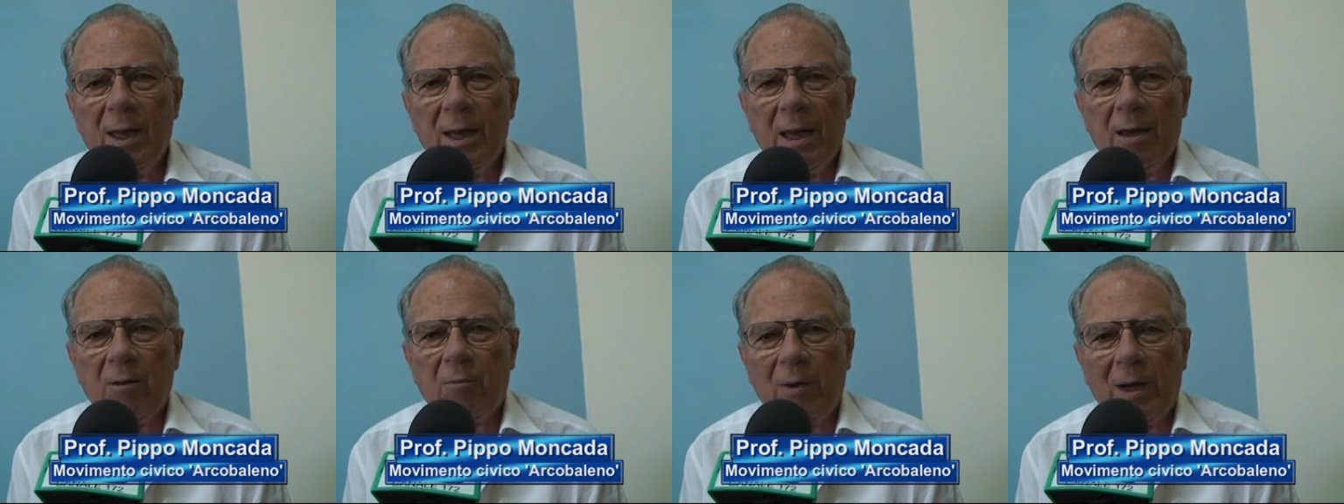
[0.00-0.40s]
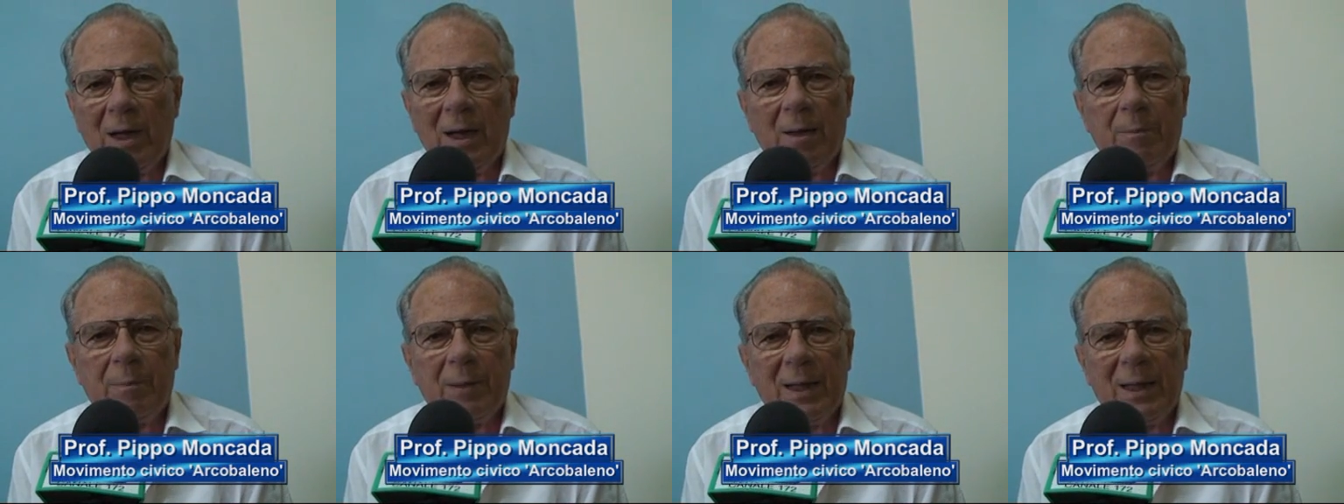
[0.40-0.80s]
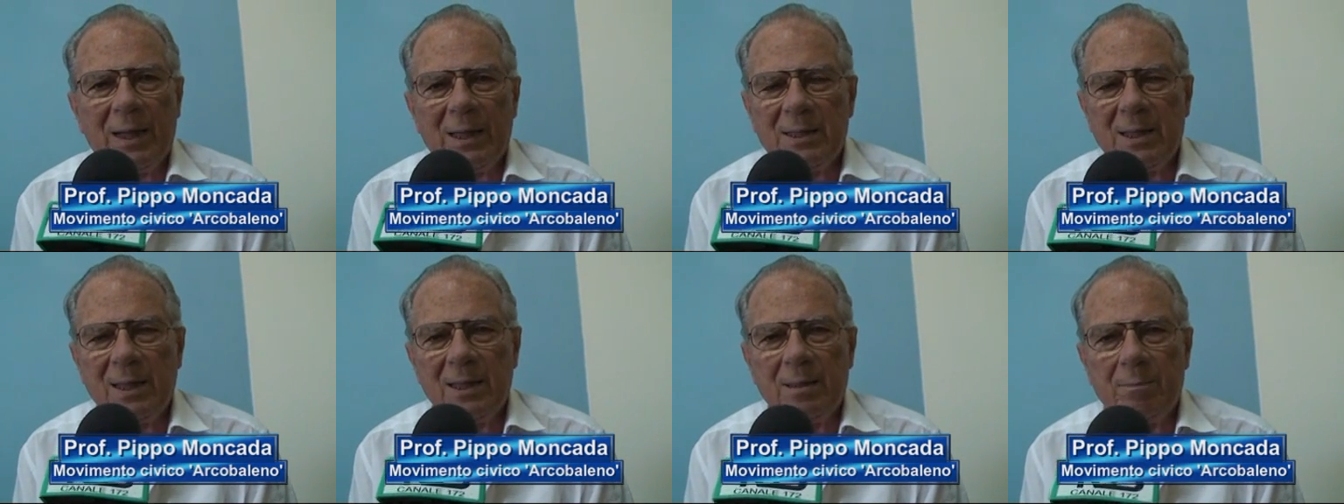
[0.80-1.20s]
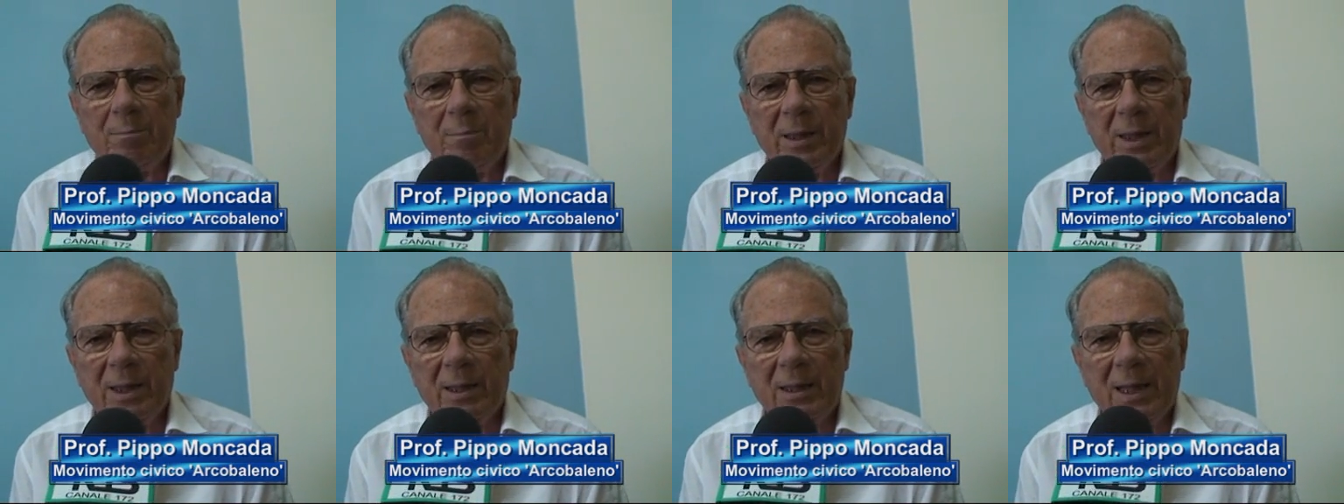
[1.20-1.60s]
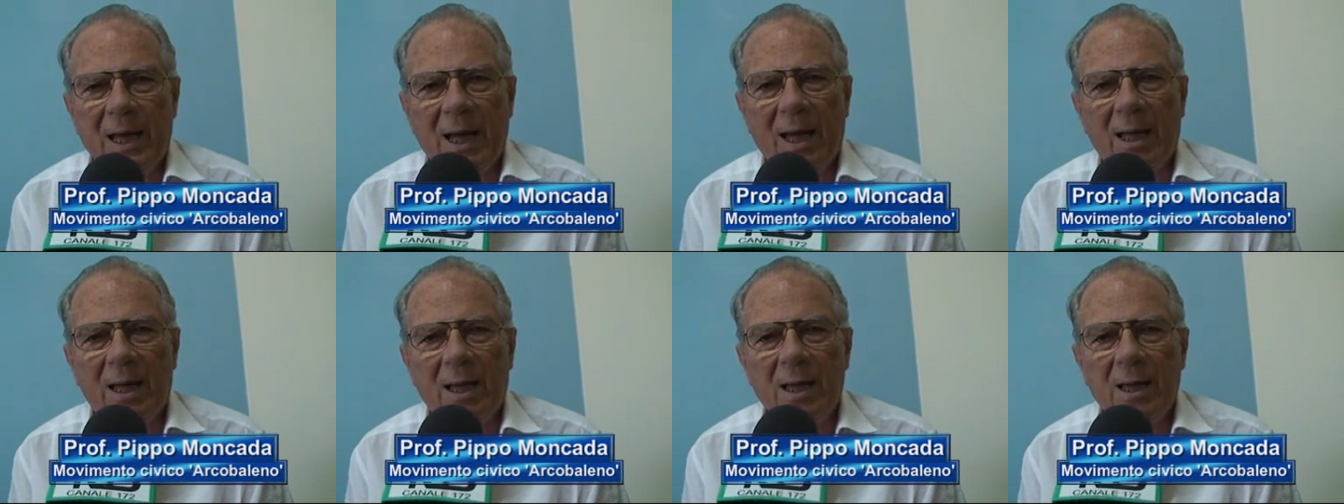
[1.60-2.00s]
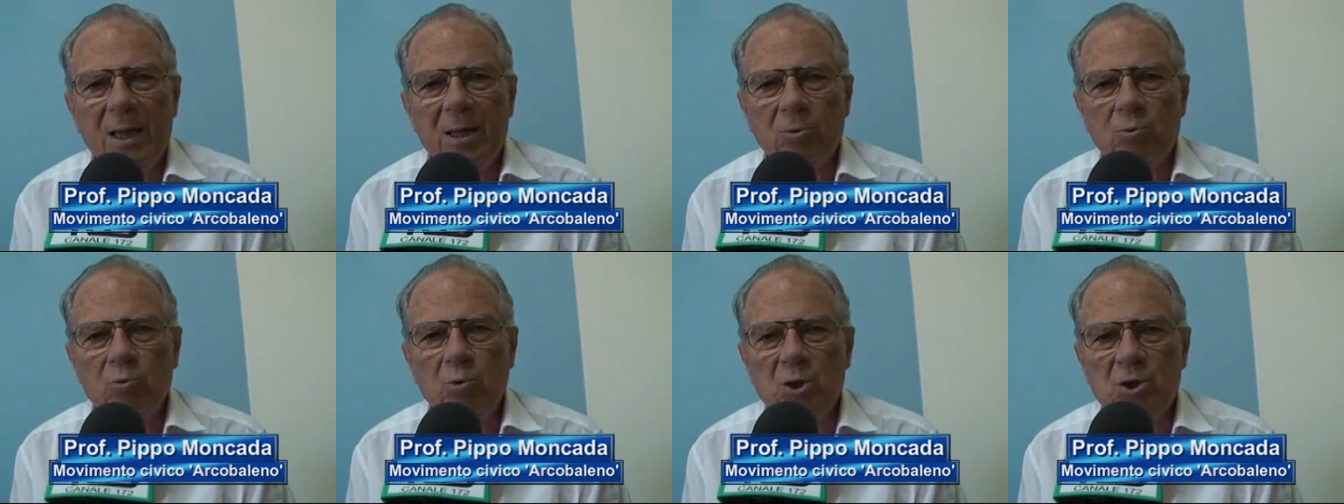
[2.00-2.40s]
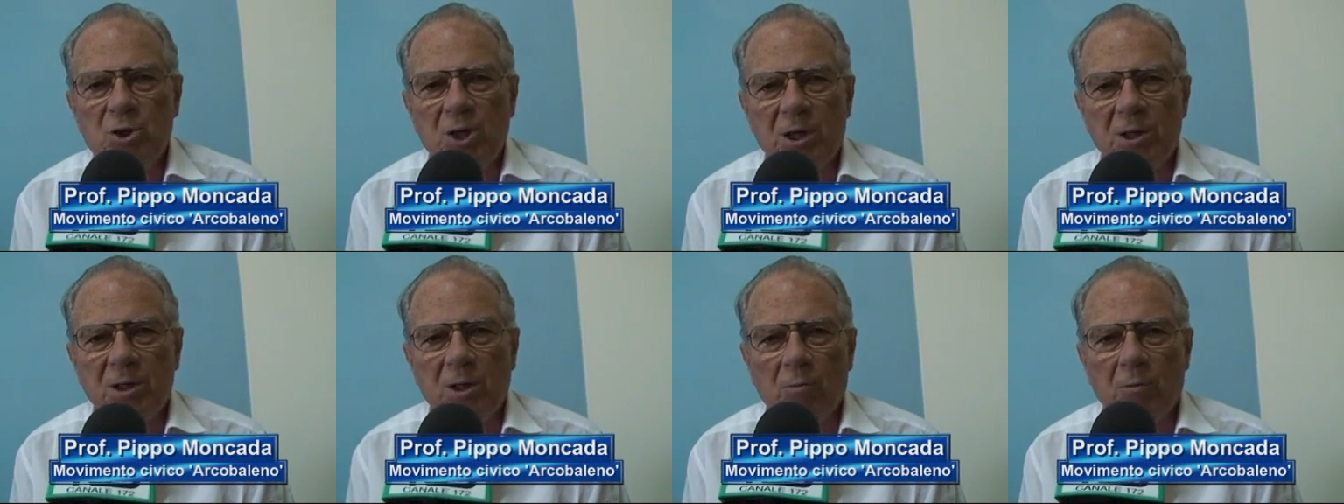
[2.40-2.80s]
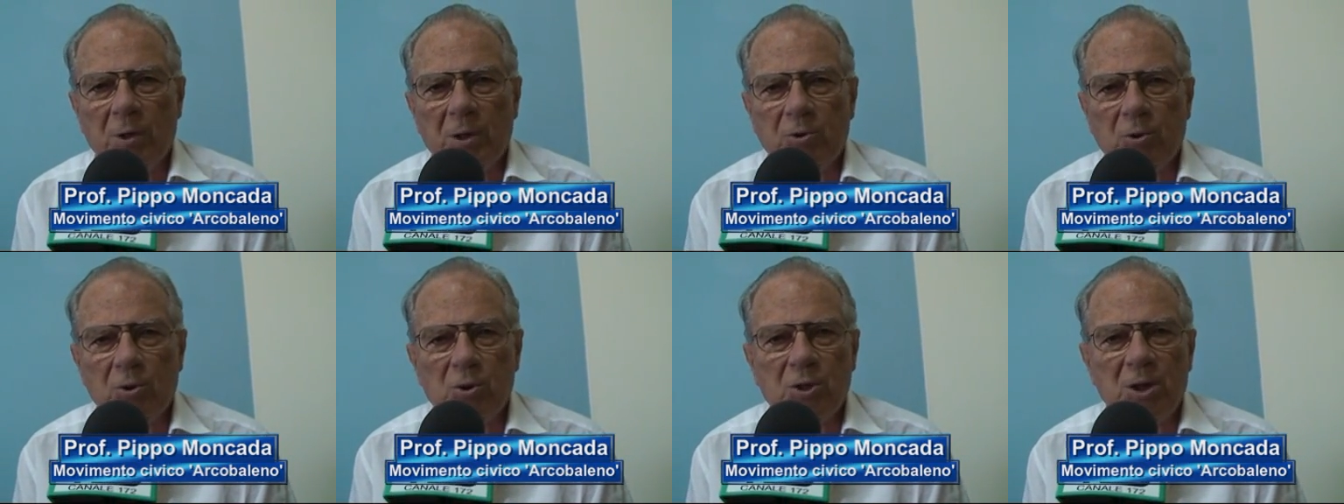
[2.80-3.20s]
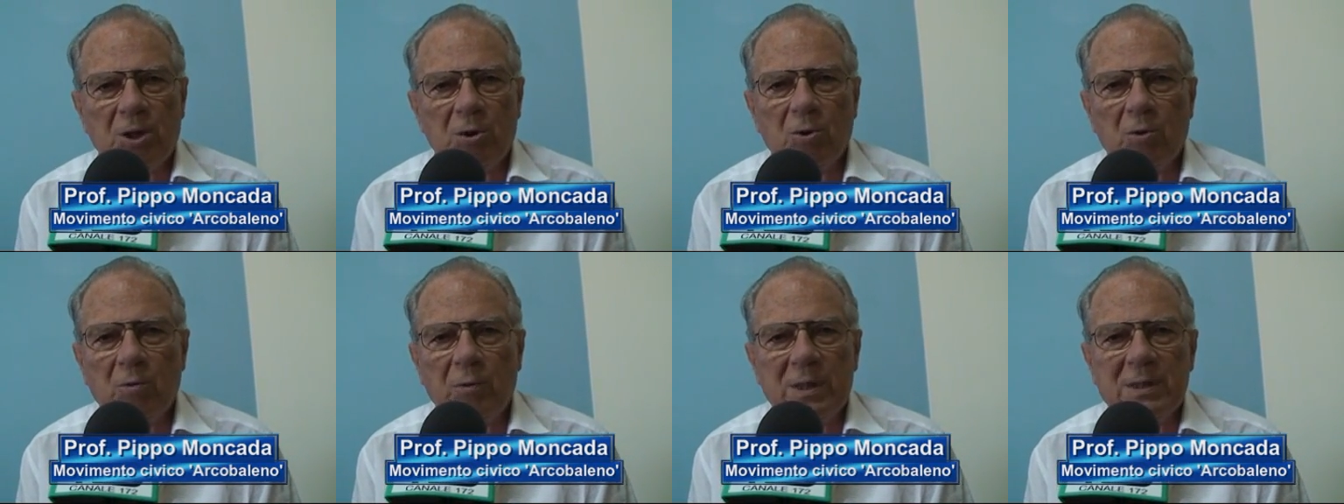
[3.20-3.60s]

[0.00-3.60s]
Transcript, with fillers: e quella per le delibere da 200 a 400.